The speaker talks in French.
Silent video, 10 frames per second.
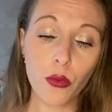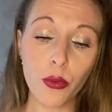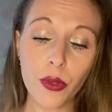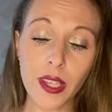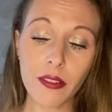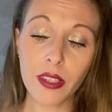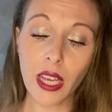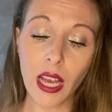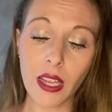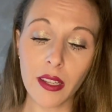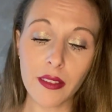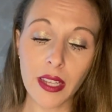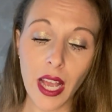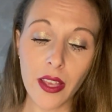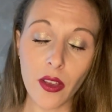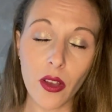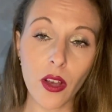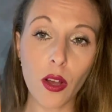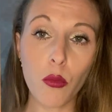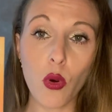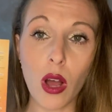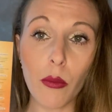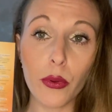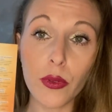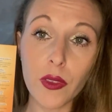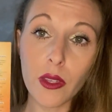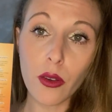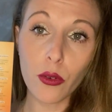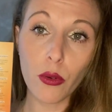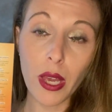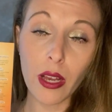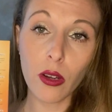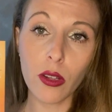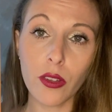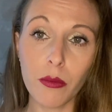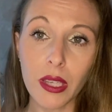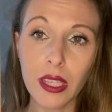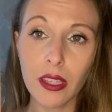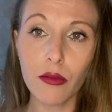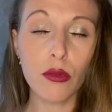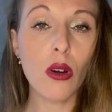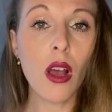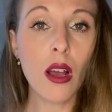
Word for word: Vous avez à l'intérieur bon, un petit QR code mais qui vous